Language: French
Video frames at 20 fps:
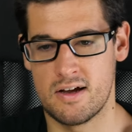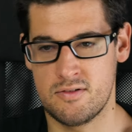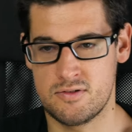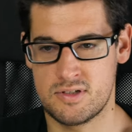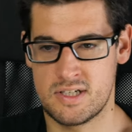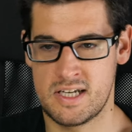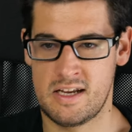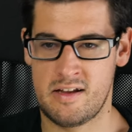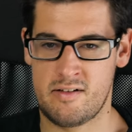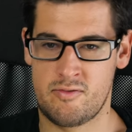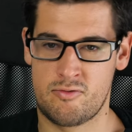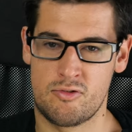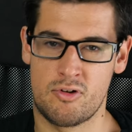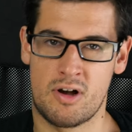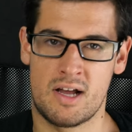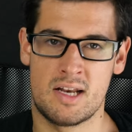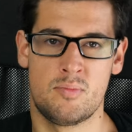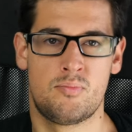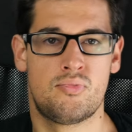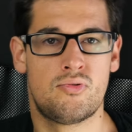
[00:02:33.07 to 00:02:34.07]
vous allez
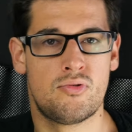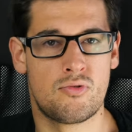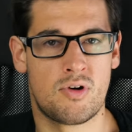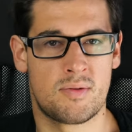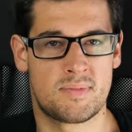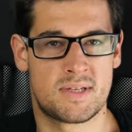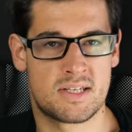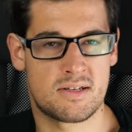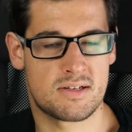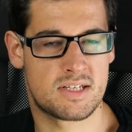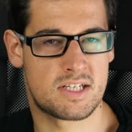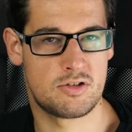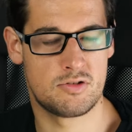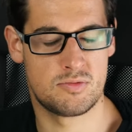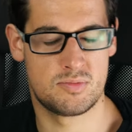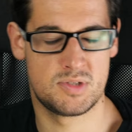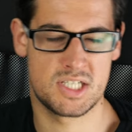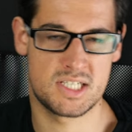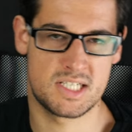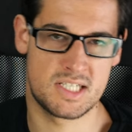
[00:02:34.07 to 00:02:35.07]
vouloir aller plus loin peut-être en
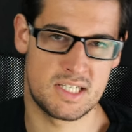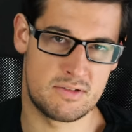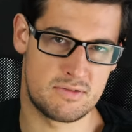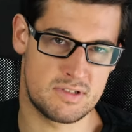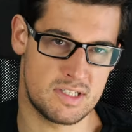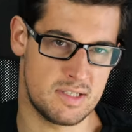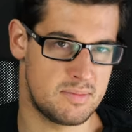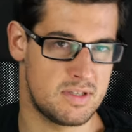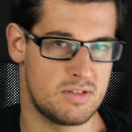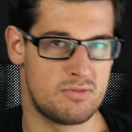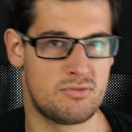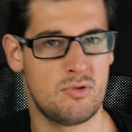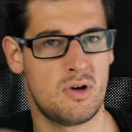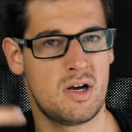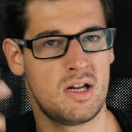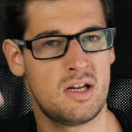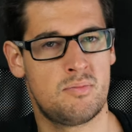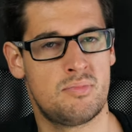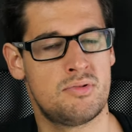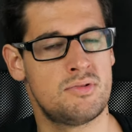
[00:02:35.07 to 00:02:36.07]
téléobjectif, vous allez peut-être
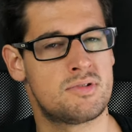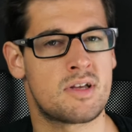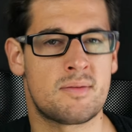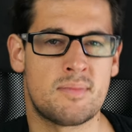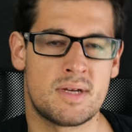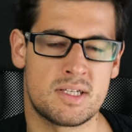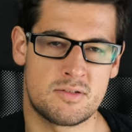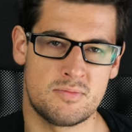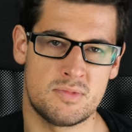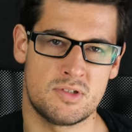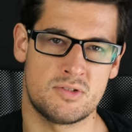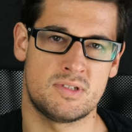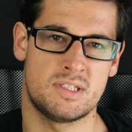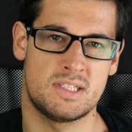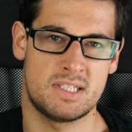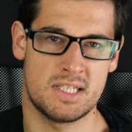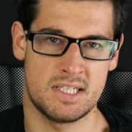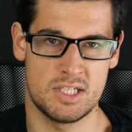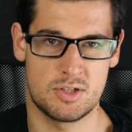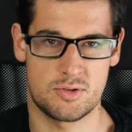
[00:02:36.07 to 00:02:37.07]
vouloir aller plus en basse
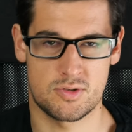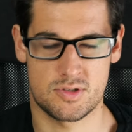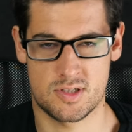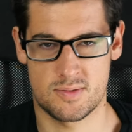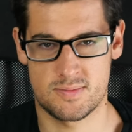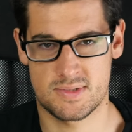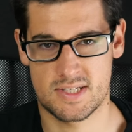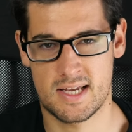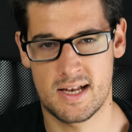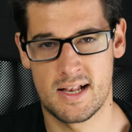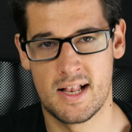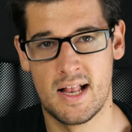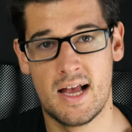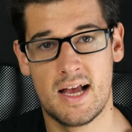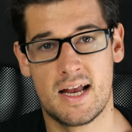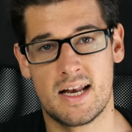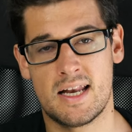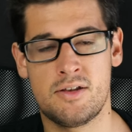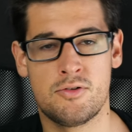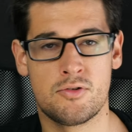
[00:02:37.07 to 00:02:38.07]
luminosité, des choses comme ça.
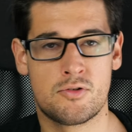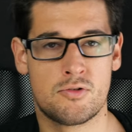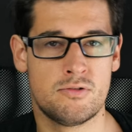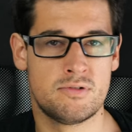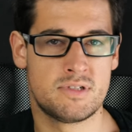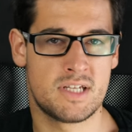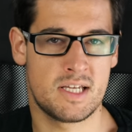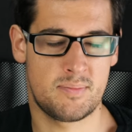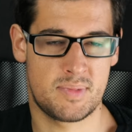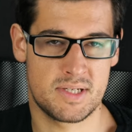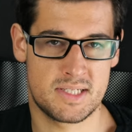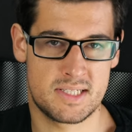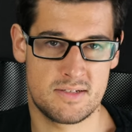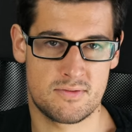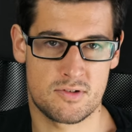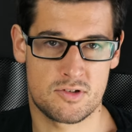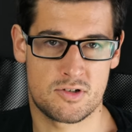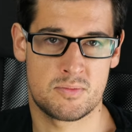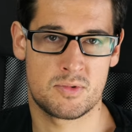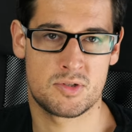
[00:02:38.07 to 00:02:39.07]
Là, du coup, vous allez passer
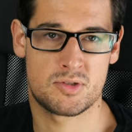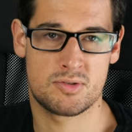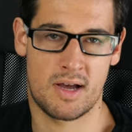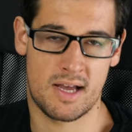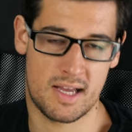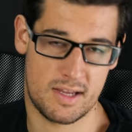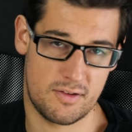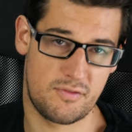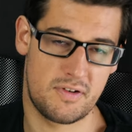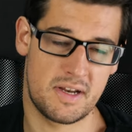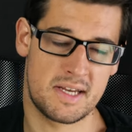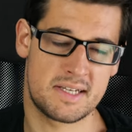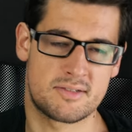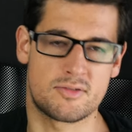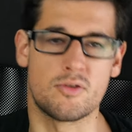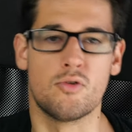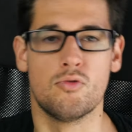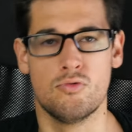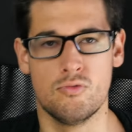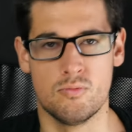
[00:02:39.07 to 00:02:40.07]
éventuellement sur un
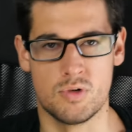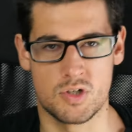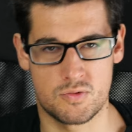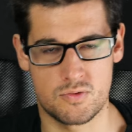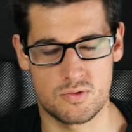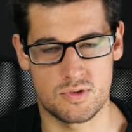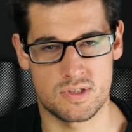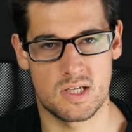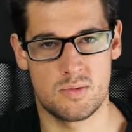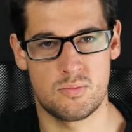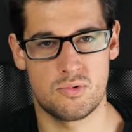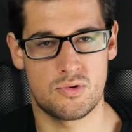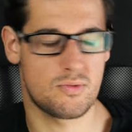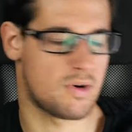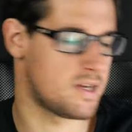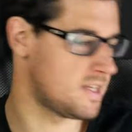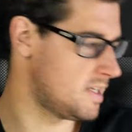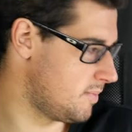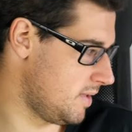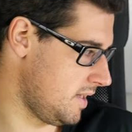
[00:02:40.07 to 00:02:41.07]
réflexe ou moi je vous conseille
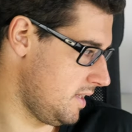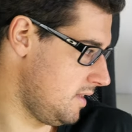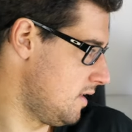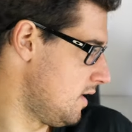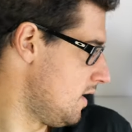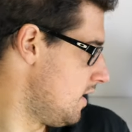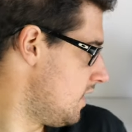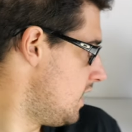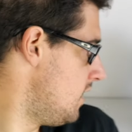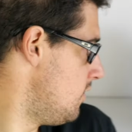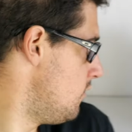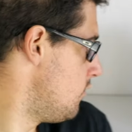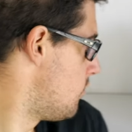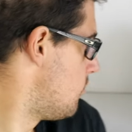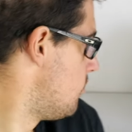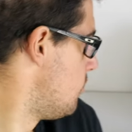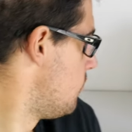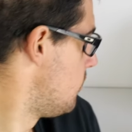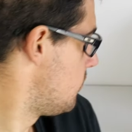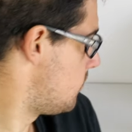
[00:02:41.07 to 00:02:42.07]
plutôt un hybride. Et du
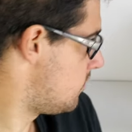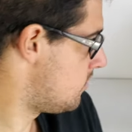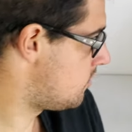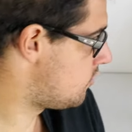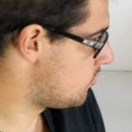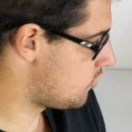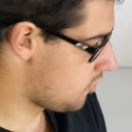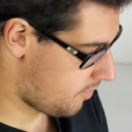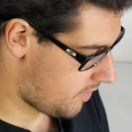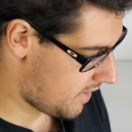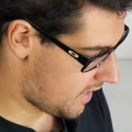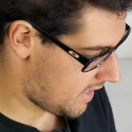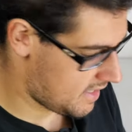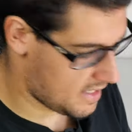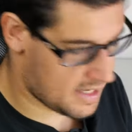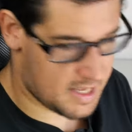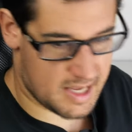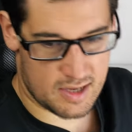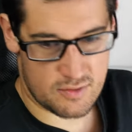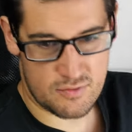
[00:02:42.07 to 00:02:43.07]
coup, toujours
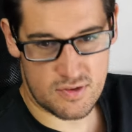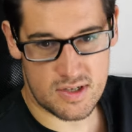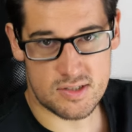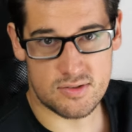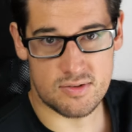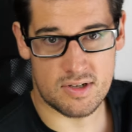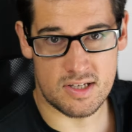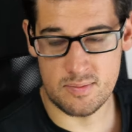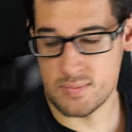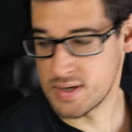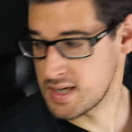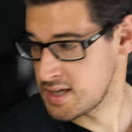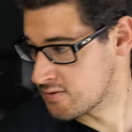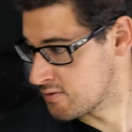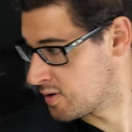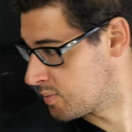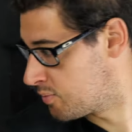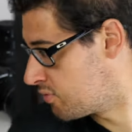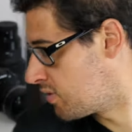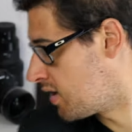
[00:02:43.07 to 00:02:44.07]
pareil, hein, un réflexe ou un hybride,
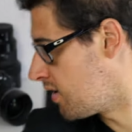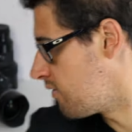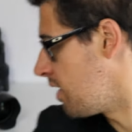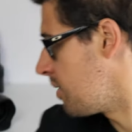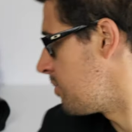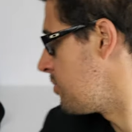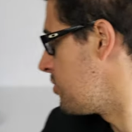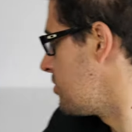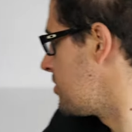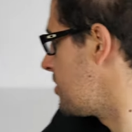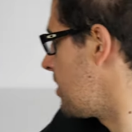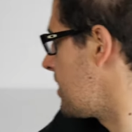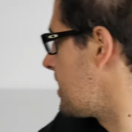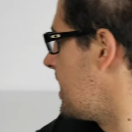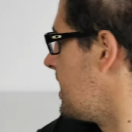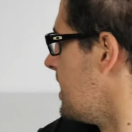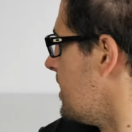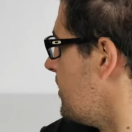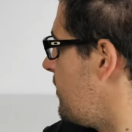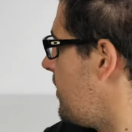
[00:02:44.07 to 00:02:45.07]
on va pouvoir avoir plusieurs
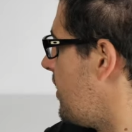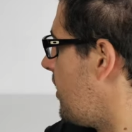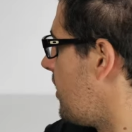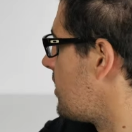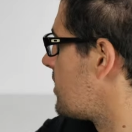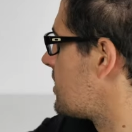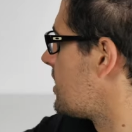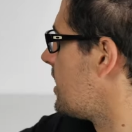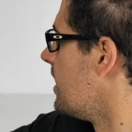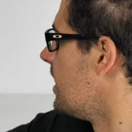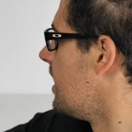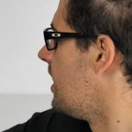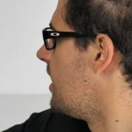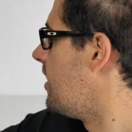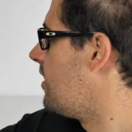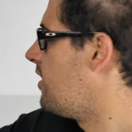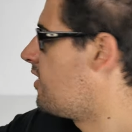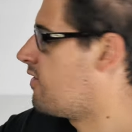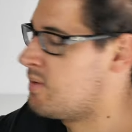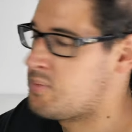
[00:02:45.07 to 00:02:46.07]
tailles différentes,
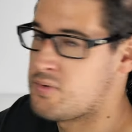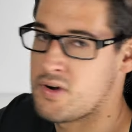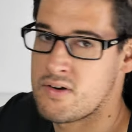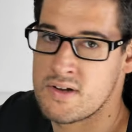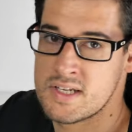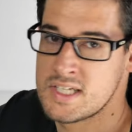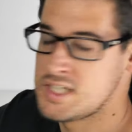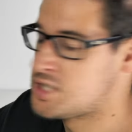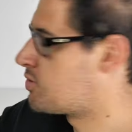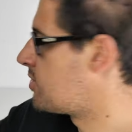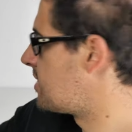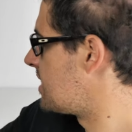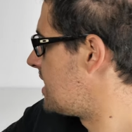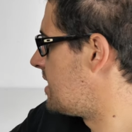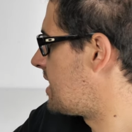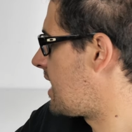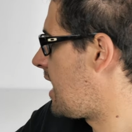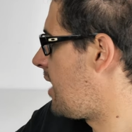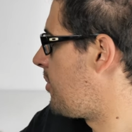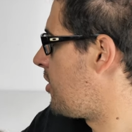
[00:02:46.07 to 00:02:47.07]
on va pouvoir avoir des choses
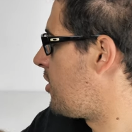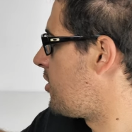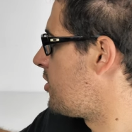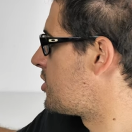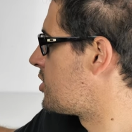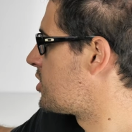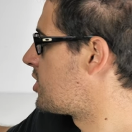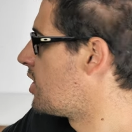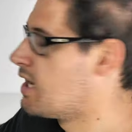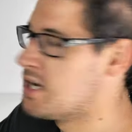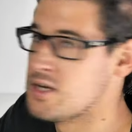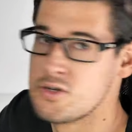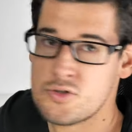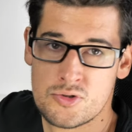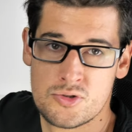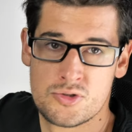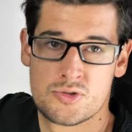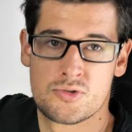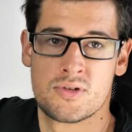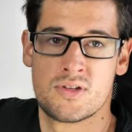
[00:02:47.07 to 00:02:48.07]
qui se rapprochent
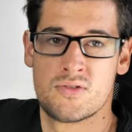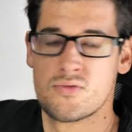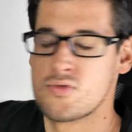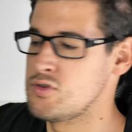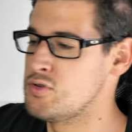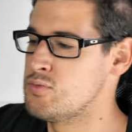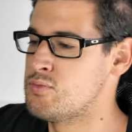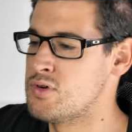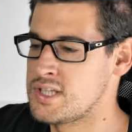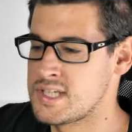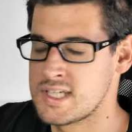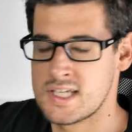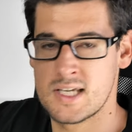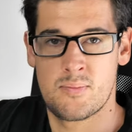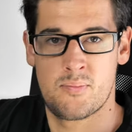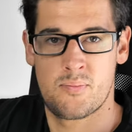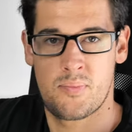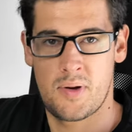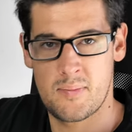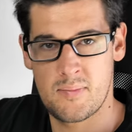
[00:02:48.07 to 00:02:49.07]
juste au niveau du
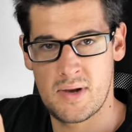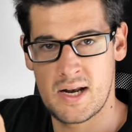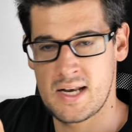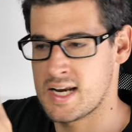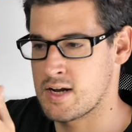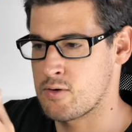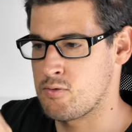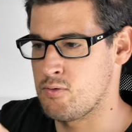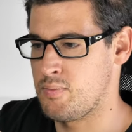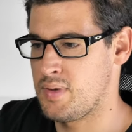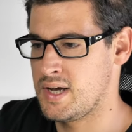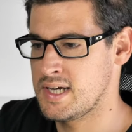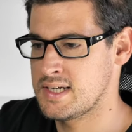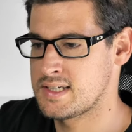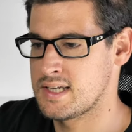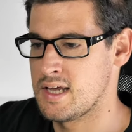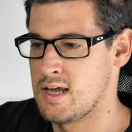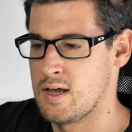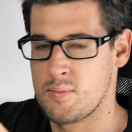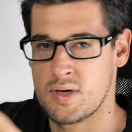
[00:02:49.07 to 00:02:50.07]
boîtier pas mal d'un
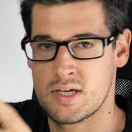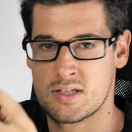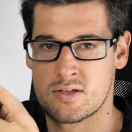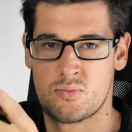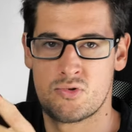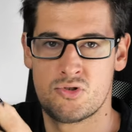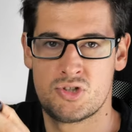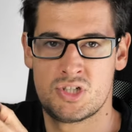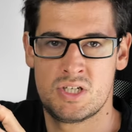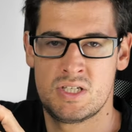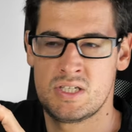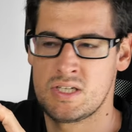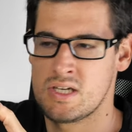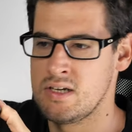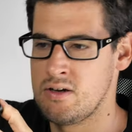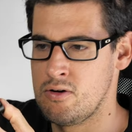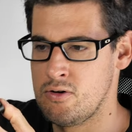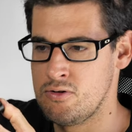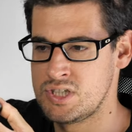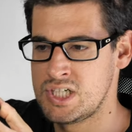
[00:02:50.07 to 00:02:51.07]
compact. Par exemple, le,
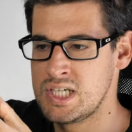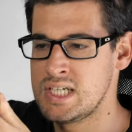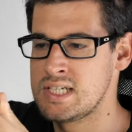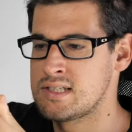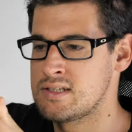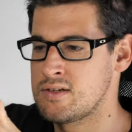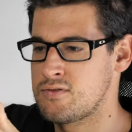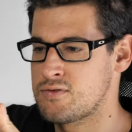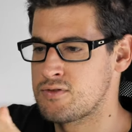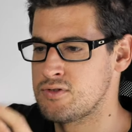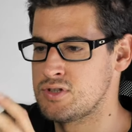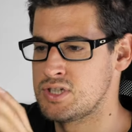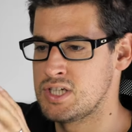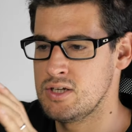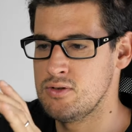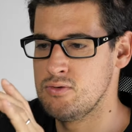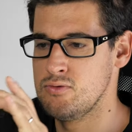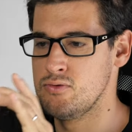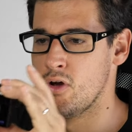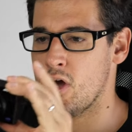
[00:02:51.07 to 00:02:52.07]
le GX9 que
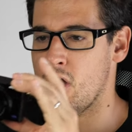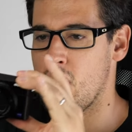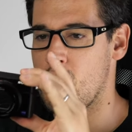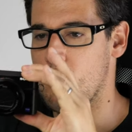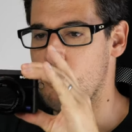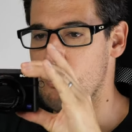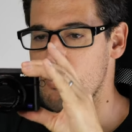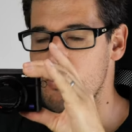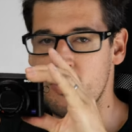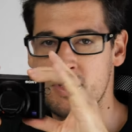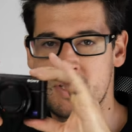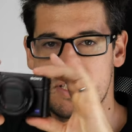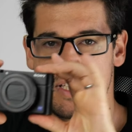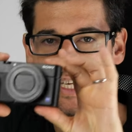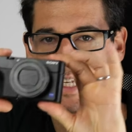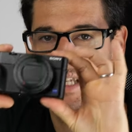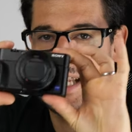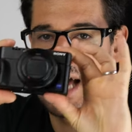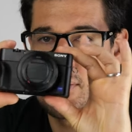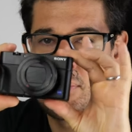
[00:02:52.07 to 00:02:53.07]
j'ai eu, le
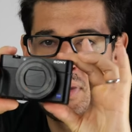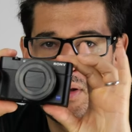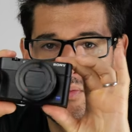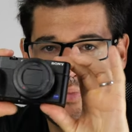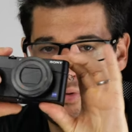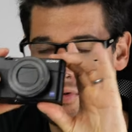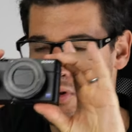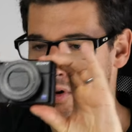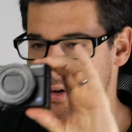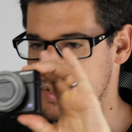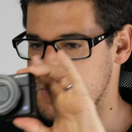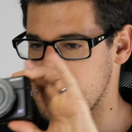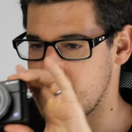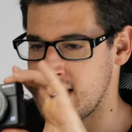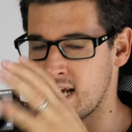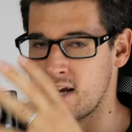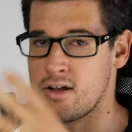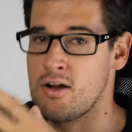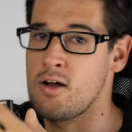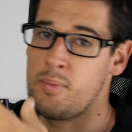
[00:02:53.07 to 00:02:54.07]
boîtier était à peine plus grand que ça,
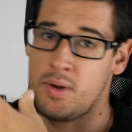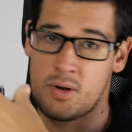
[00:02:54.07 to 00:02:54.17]
d'accord.